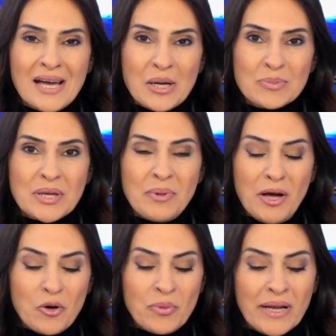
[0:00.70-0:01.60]

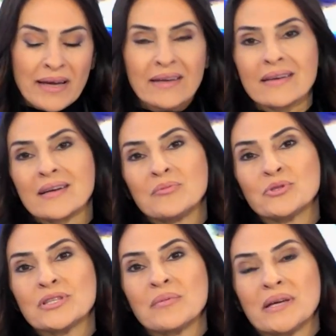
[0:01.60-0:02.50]
صباحكم الخير
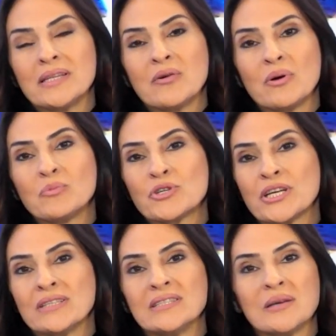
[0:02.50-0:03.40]
مستمعينا
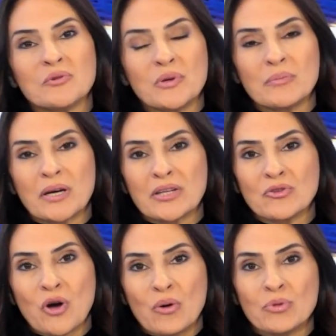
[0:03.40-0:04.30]
ومشاهدينا من وين ما
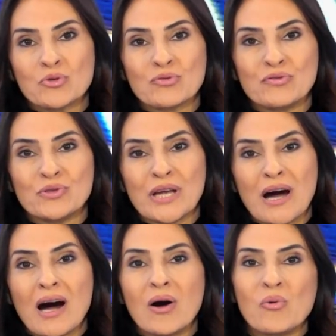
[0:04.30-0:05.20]
كنتوا عم بتشوفونا
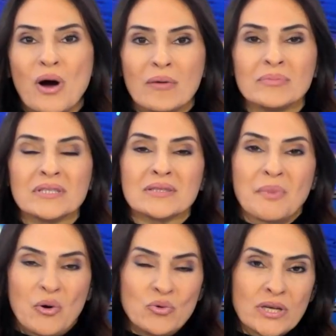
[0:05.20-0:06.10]
او عم
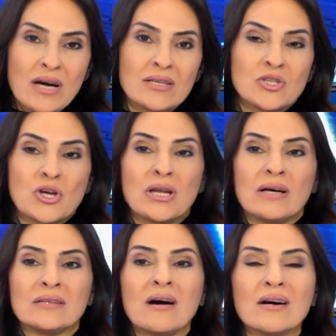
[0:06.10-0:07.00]
تسمعونا ان شاء الله
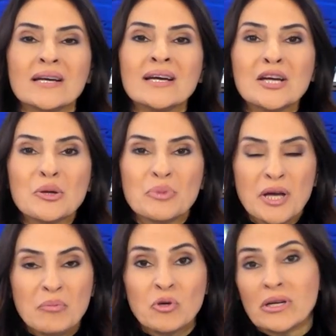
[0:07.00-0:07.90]
هنهار
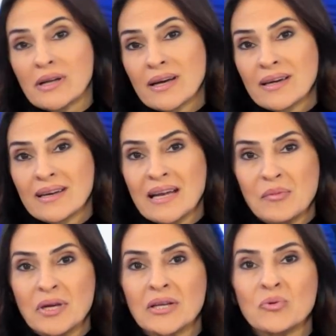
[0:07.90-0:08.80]
بيحمل الخير
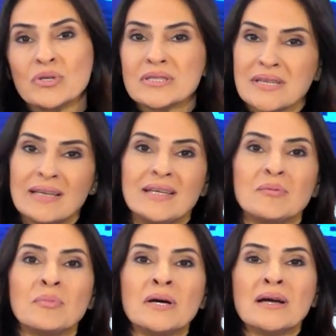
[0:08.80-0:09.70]
الامان
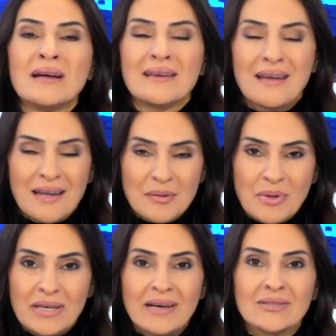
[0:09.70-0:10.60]
والسلام
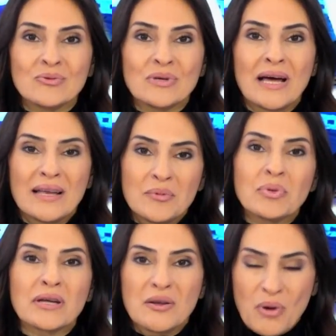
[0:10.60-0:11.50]
لهالبلد ولقلب
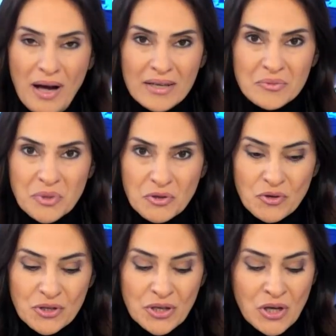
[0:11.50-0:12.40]
كل واحد
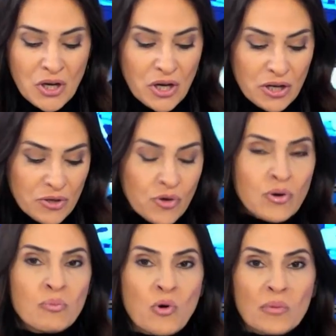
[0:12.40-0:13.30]
منكم
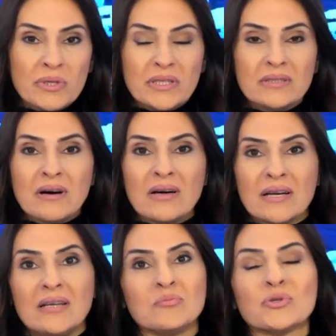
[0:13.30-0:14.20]
اليوم وبإطار
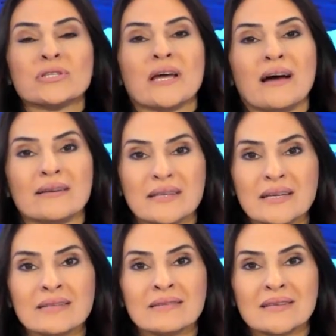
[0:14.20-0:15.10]

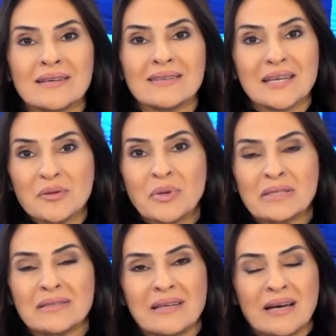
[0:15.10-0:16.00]
المساعدات دايما
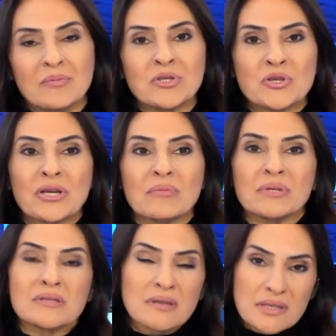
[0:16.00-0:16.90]
يلي عم نجرب
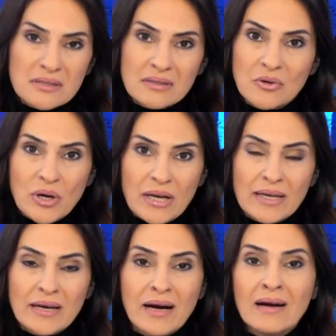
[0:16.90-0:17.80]
نسلط الضوء
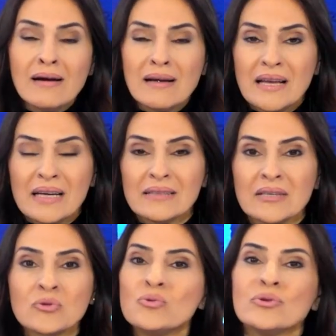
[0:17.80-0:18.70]
عليها لحتى
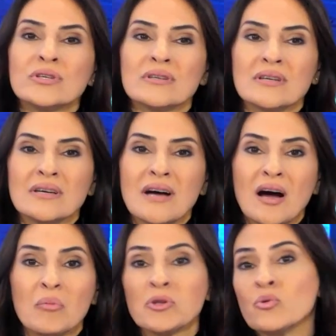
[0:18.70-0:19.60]
نكون
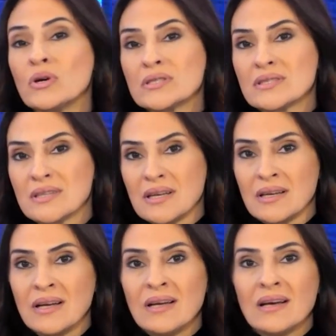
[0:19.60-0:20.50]
عم نوصل
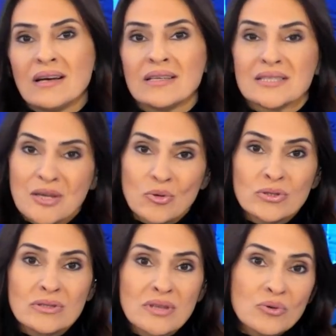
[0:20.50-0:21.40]

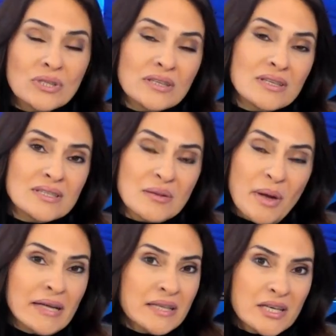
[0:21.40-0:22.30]
الصوت صوت الناس
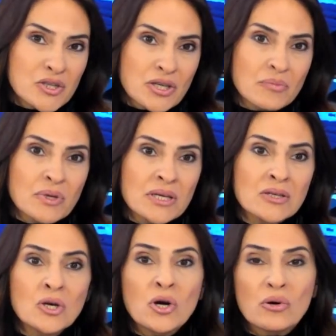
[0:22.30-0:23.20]
المحتاجة يمكن
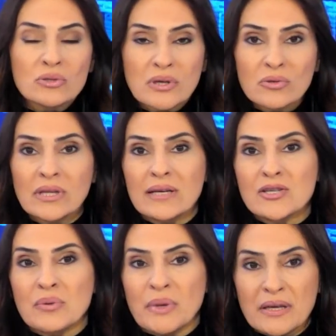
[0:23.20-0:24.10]
وصوت
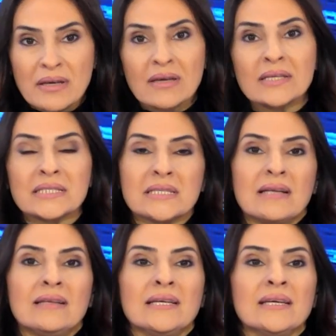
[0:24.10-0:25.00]
الجمعيات
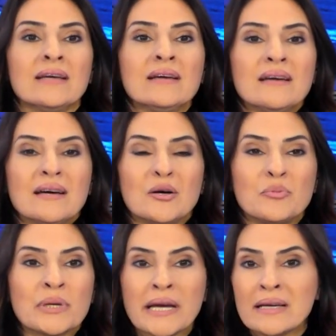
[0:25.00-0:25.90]
يلي
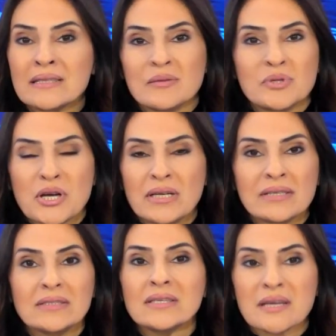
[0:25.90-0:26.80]
مركزة بشكل
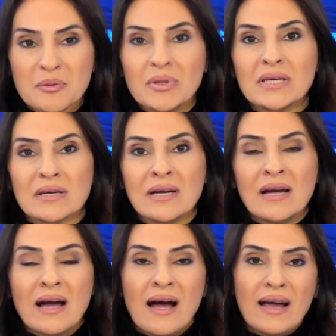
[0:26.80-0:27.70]
كتير كبير
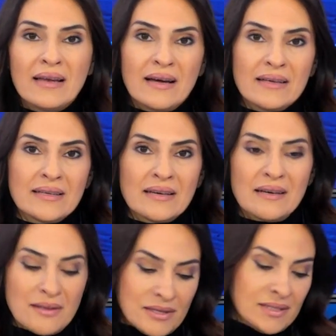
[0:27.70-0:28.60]
على
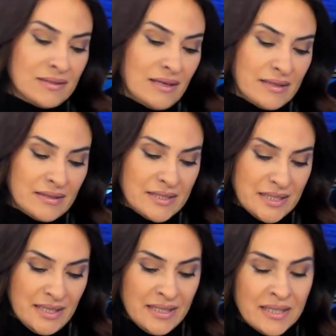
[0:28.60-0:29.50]
إغاثة
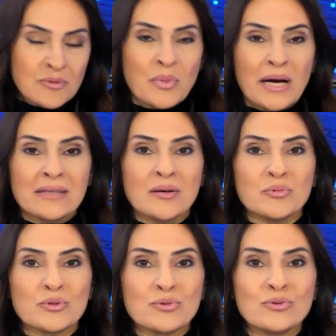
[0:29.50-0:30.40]
النازحين معنا
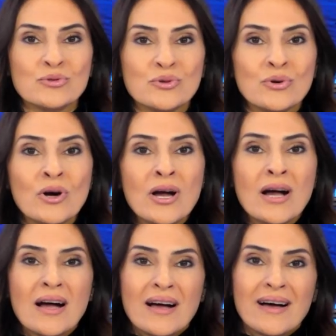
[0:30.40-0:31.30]
باستوديو
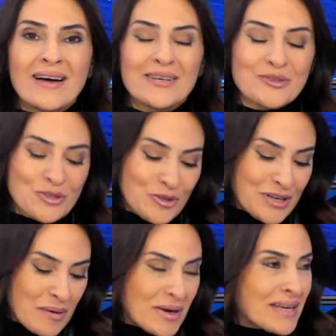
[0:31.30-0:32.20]
آه،
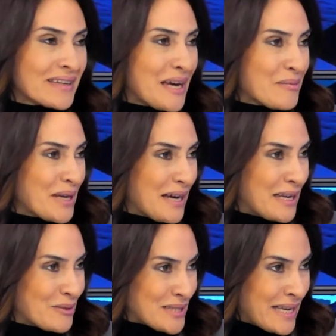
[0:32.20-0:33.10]
دكتورة مايا نعمة
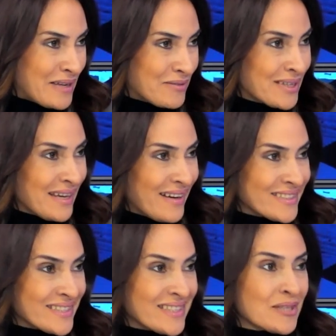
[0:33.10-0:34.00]
أهلا وسهلا فيك
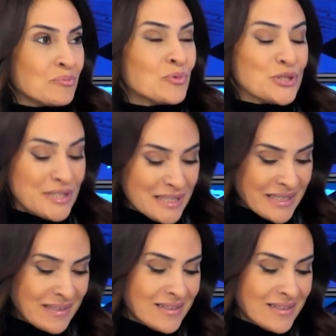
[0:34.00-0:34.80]
حضرتك مديرة